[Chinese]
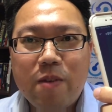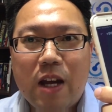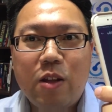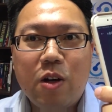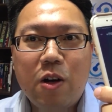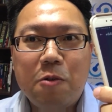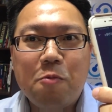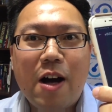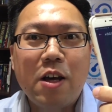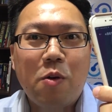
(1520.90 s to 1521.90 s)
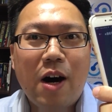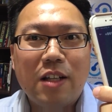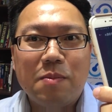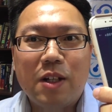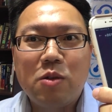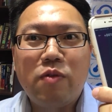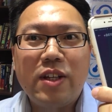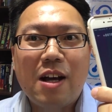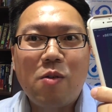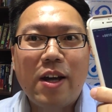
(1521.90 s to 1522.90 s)
很多网友啊，什么都
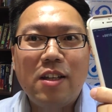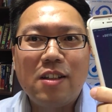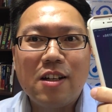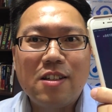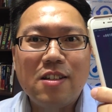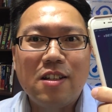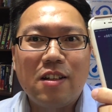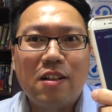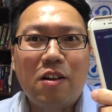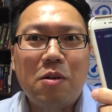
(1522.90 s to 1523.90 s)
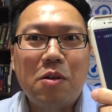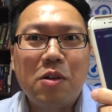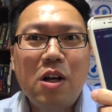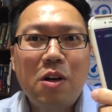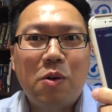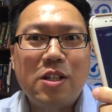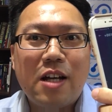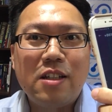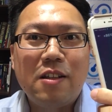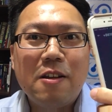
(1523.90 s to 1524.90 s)
非常关心这个事情。然后我
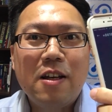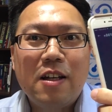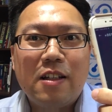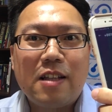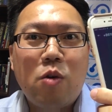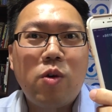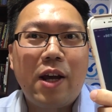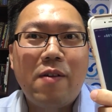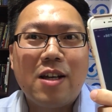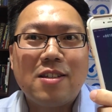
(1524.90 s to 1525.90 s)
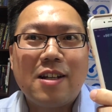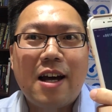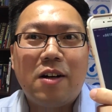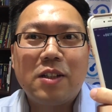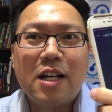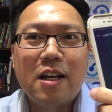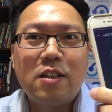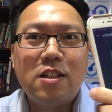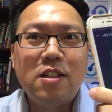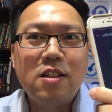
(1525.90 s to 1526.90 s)
相信，在互联网时代，然后大家
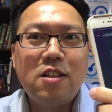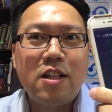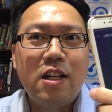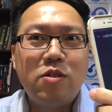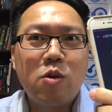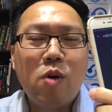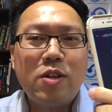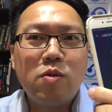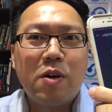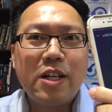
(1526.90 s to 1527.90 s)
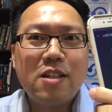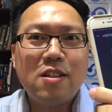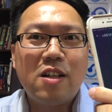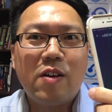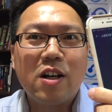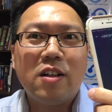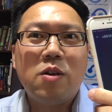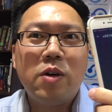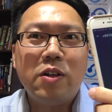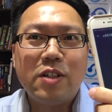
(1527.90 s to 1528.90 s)
齐心协力去关注某些事情的话，可
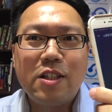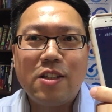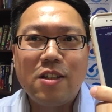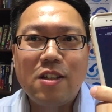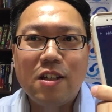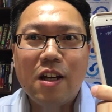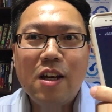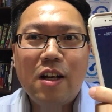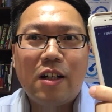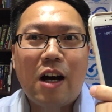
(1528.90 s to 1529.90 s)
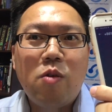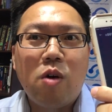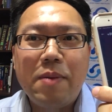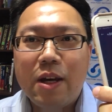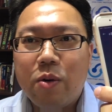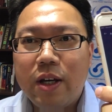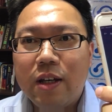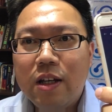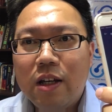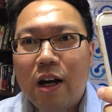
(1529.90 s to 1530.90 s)
能会有一些奇迹。然后我们也
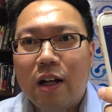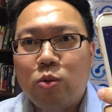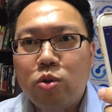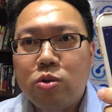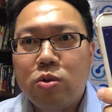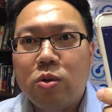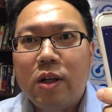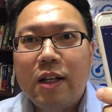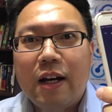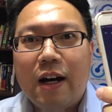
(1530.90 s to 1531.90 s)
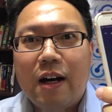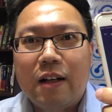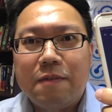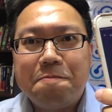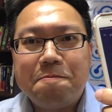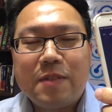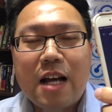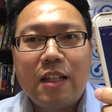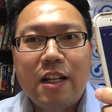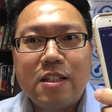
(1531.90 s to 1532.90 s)
会呃督促呃
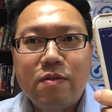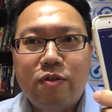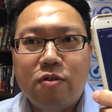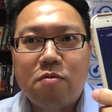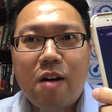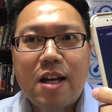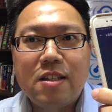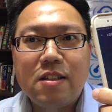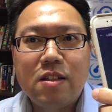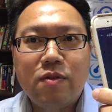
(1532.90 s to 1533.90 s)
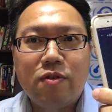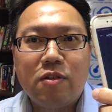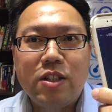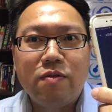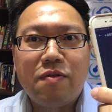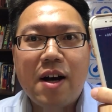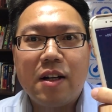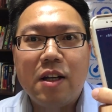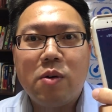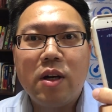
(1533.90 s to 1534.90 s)
当地的政府，武汉市政府、警方
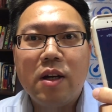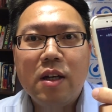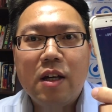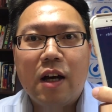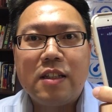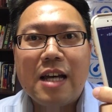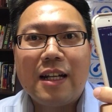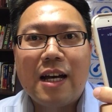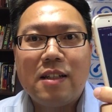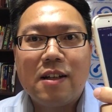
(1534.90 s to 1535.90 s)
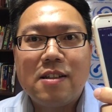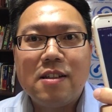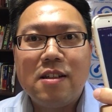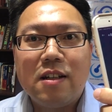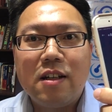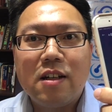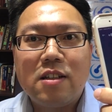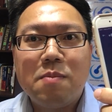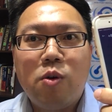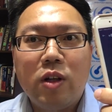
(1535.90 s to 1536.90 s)
呢也会呃加大这个事情的一个
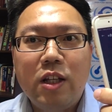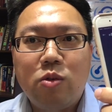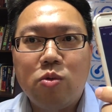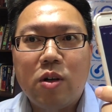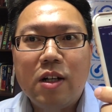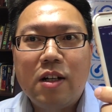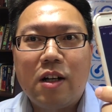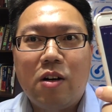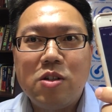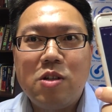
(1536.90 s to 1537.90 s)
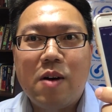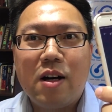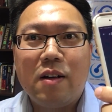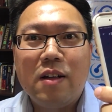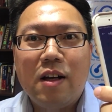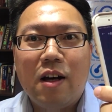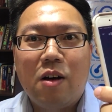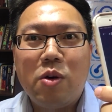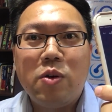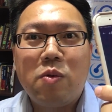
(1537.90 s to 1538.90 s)
侦破力度。然后希望
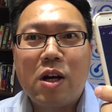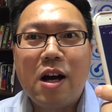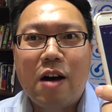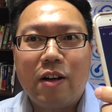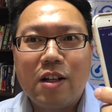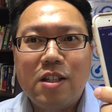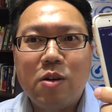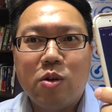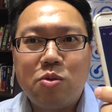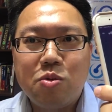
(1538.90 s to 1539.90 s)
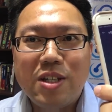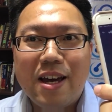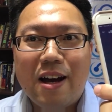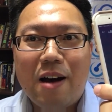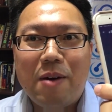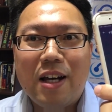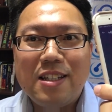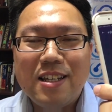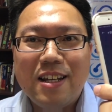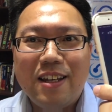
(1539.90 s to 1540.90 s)
呃会有更好的一个结果出现，好吗？
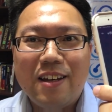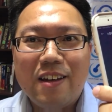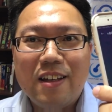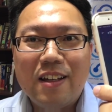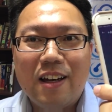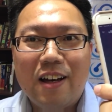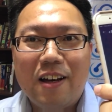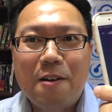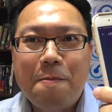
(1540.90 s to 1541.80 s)
谢谢你啊。